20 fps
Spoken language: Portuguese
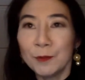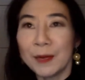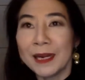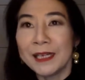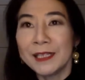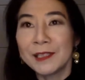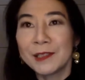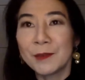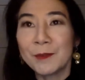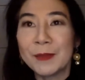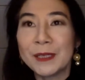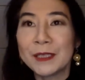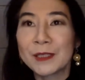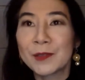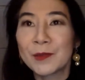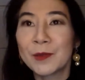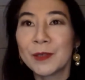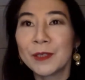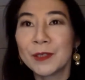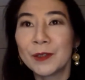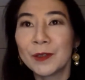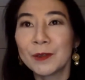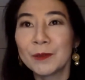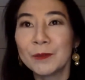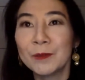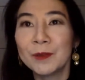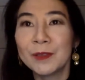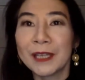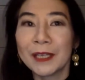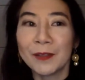mais ou menos quanto
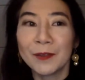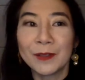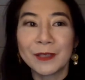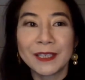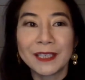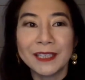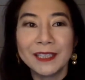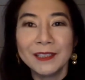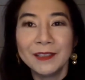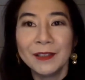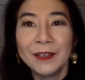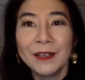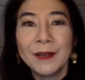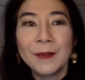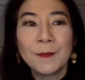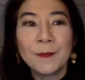todo mundo está lucrando,